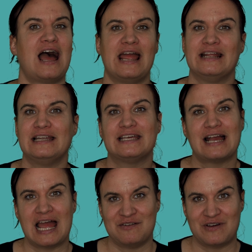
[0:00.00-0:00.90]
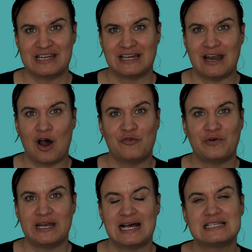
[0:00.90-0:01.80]
eigentlich keinen weiteren
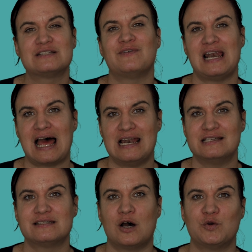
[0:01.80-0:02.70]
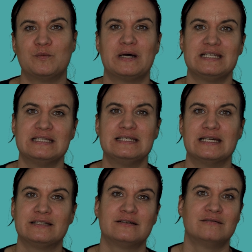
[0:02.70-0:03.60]
Aufwand hast, weil alles
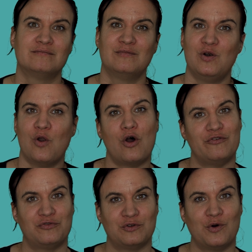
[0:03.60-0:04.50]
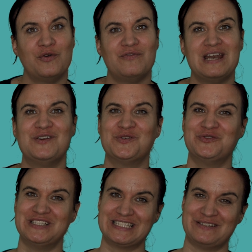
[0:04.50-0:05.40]
automatisiert läuft. Und wenn
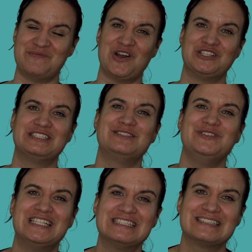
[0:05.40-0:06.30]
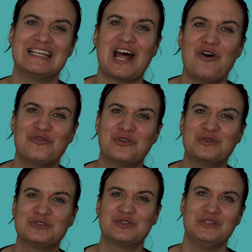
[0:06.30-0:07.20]
du wissen möchtest, wie das genau
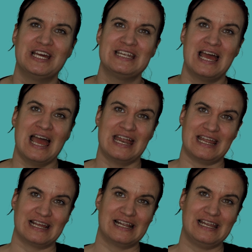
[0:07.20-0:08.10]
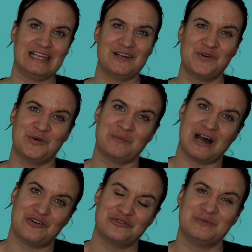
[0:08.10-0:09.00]
funktioniert, dann klick hier oben
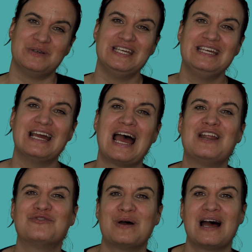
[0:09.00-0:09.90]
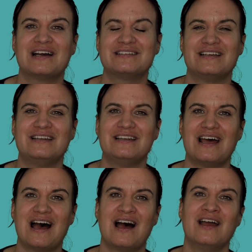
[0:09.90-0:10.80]
auf dem i einfach, denn
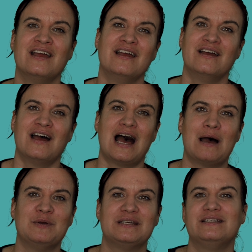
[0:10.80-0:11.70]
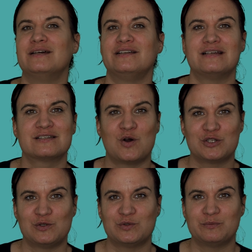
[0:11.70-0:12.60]
da habe ich dir das
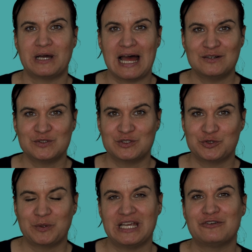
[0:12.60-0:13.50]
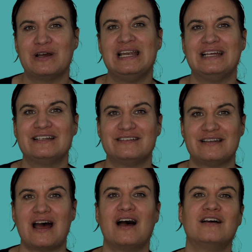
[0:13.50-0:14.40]
kostenlose Beratungsgespräch verlinkt.
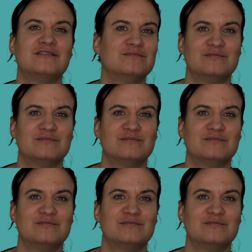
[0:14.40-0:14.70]
Da